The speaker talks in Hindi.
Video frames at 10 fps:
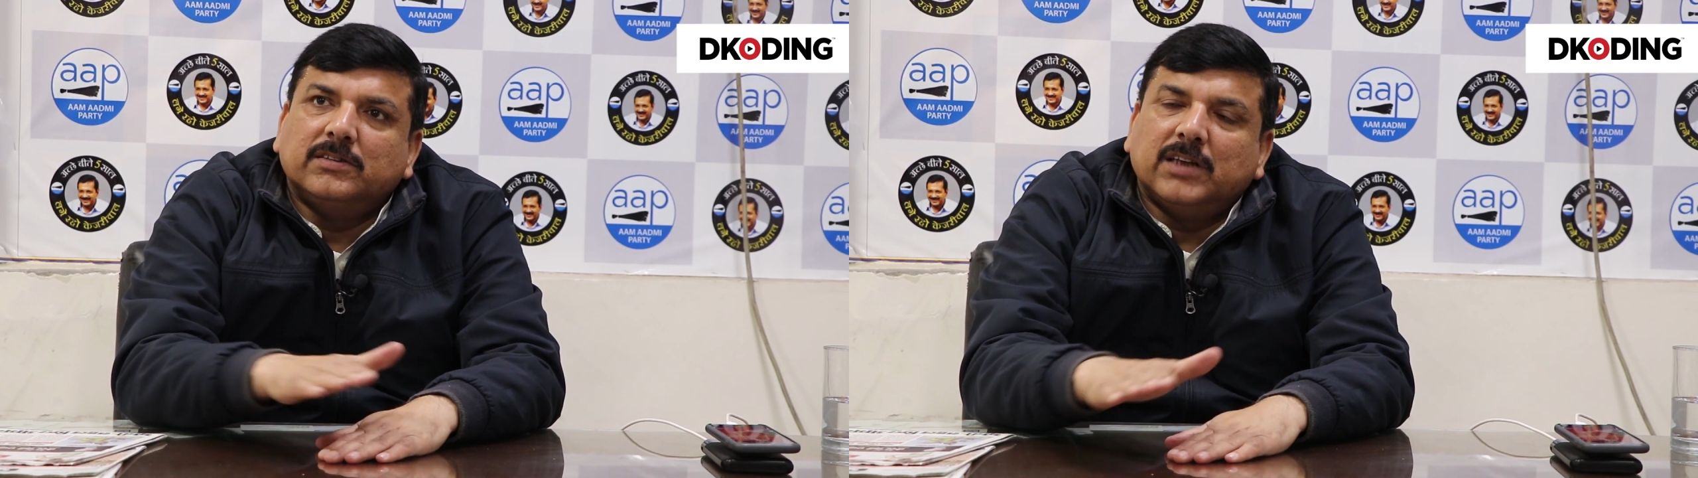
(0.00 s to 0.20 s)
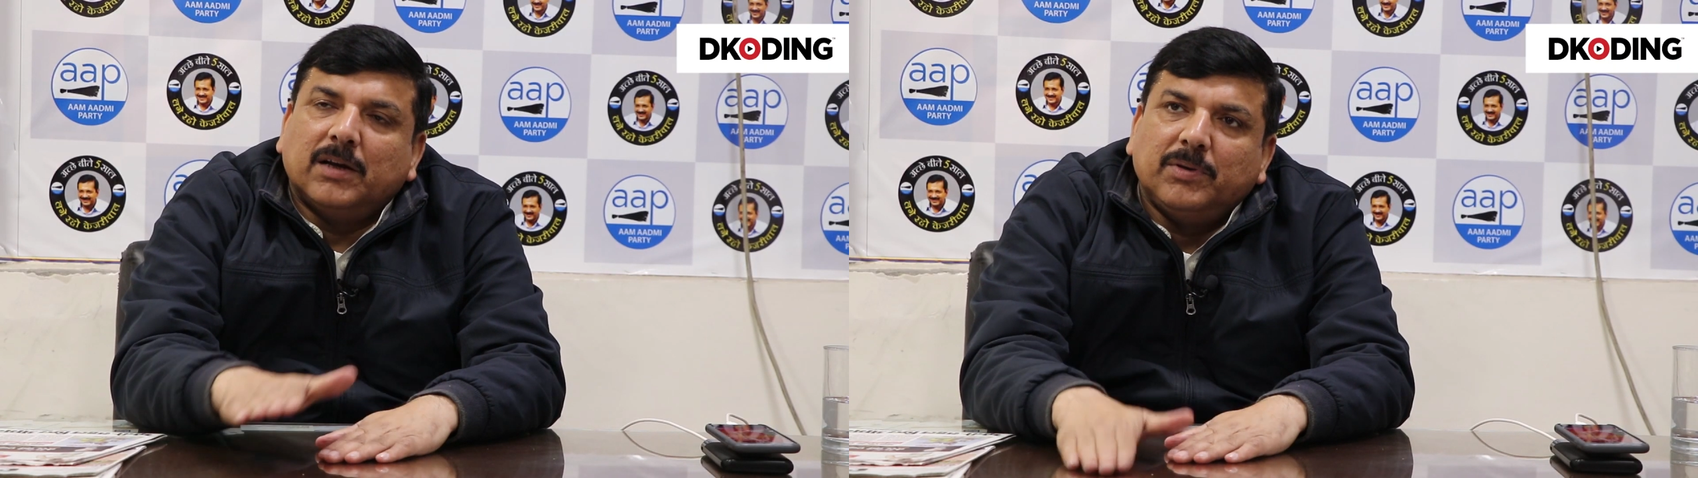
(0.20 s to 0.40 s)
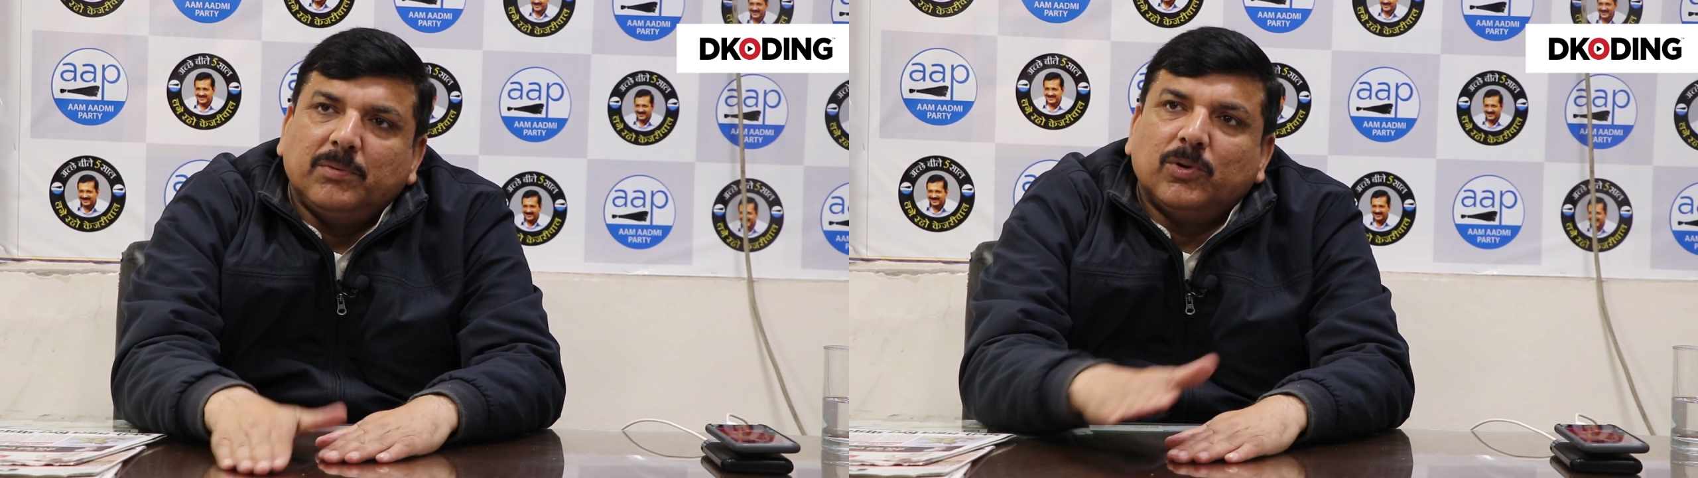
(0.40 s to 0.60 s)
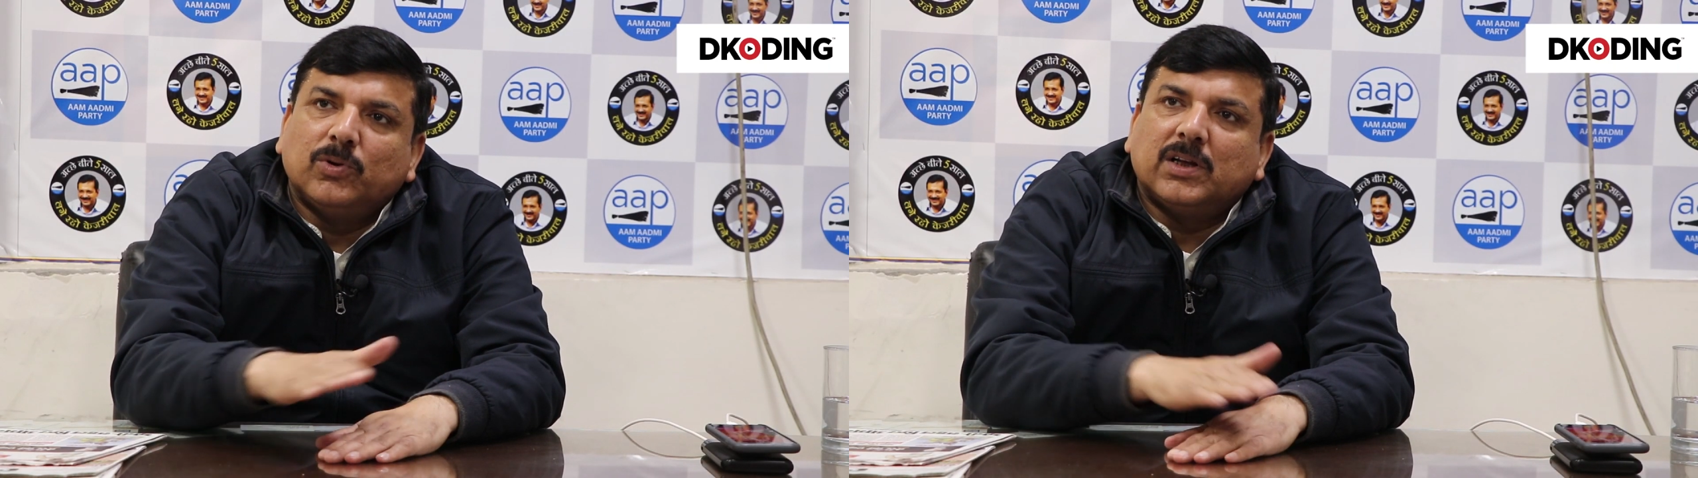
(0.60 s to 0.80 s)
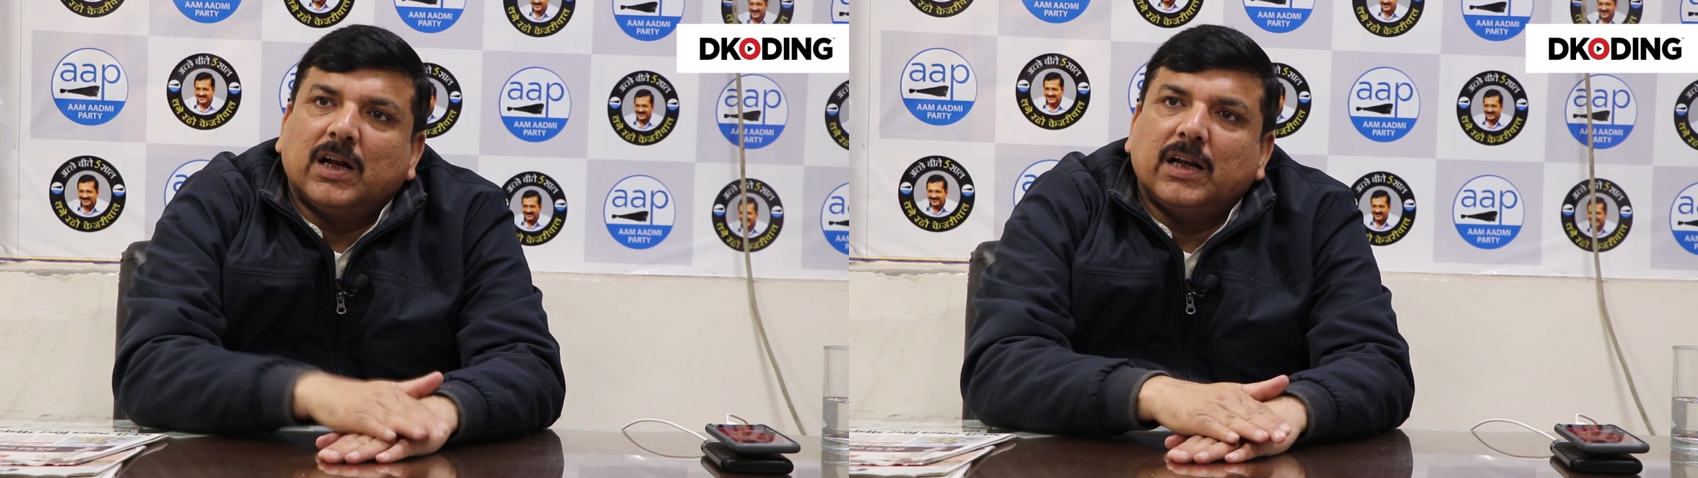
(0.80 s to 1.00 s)
जय भीम
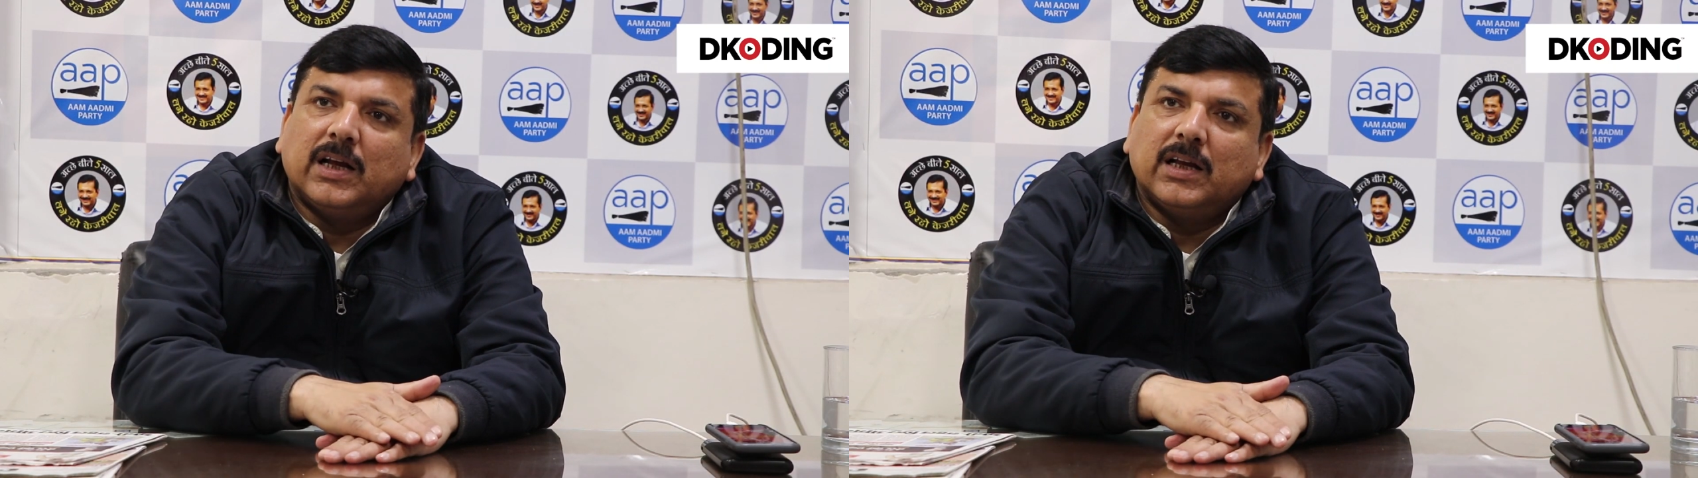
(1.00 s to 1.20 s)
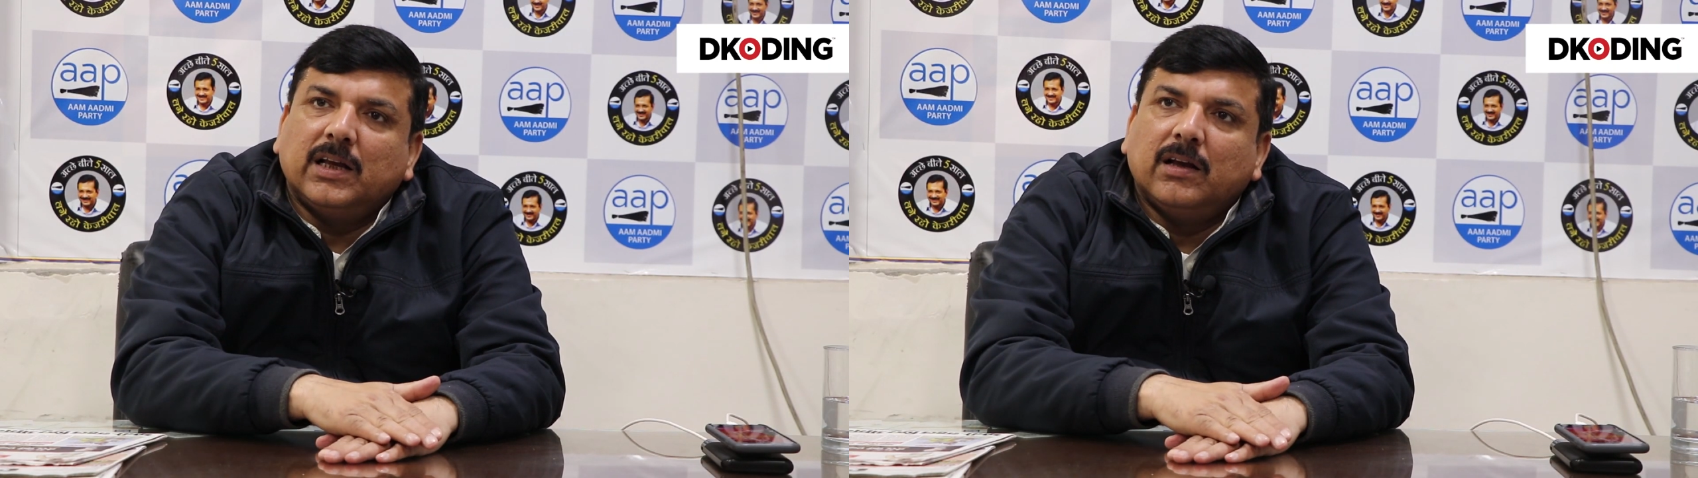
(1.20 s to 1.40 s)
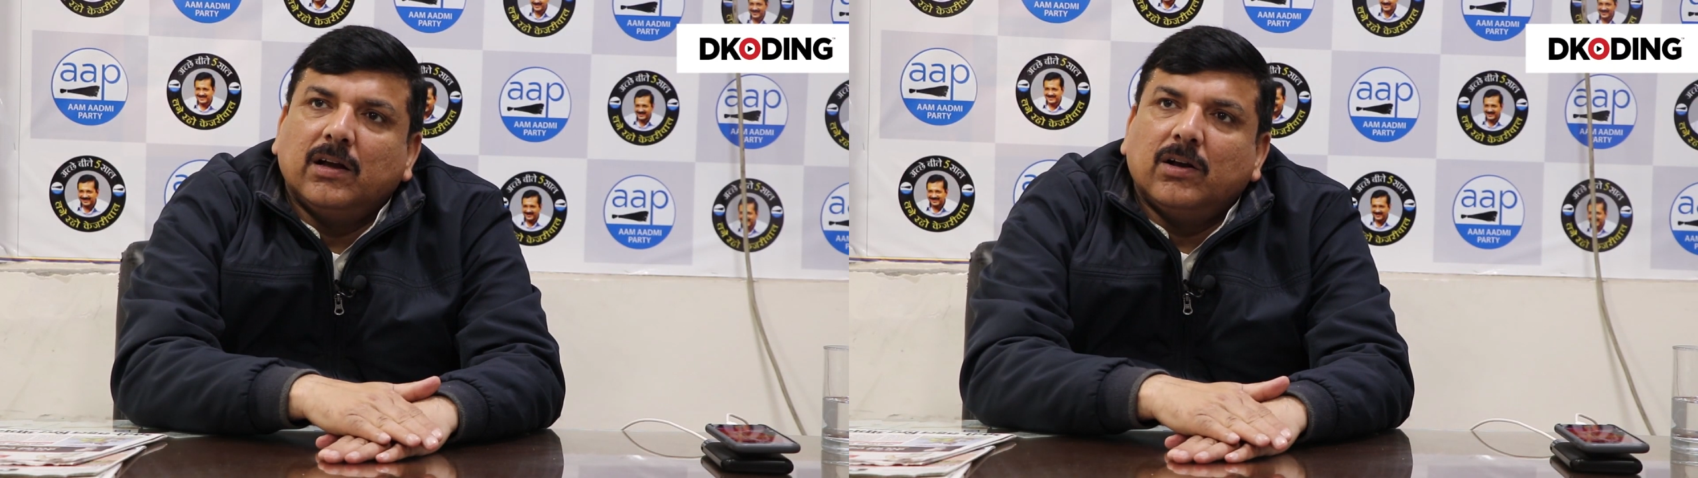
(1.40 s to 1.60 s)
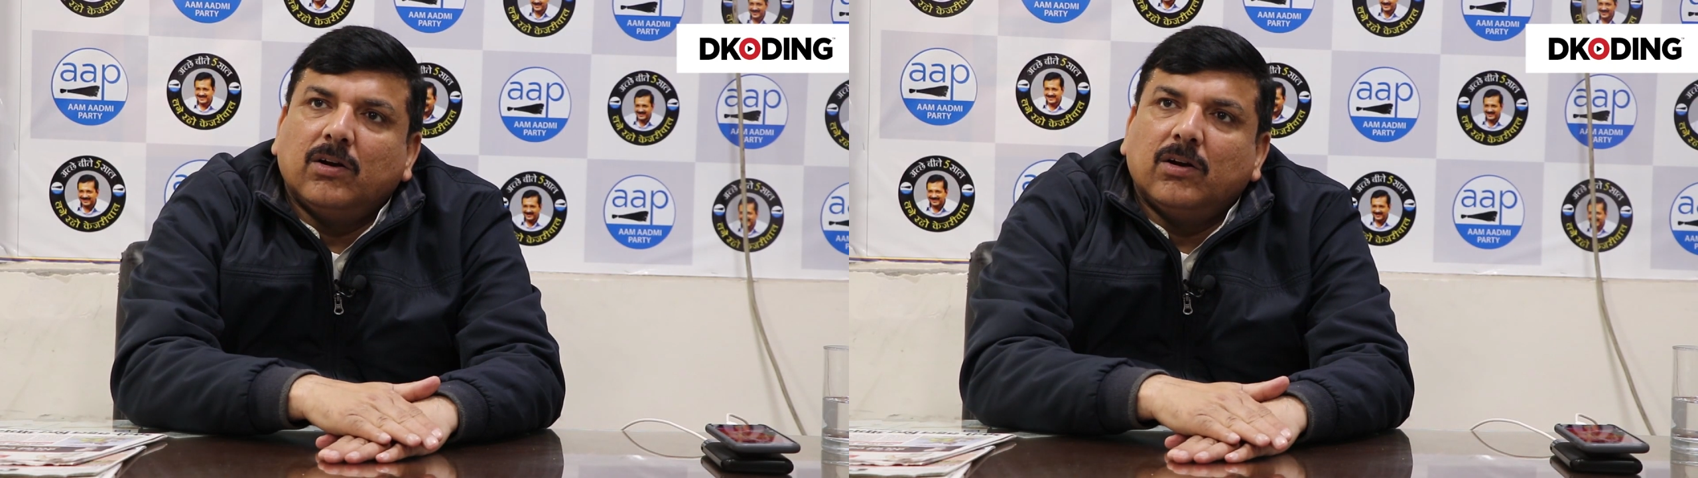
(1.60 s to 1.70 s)
योजना रहेगी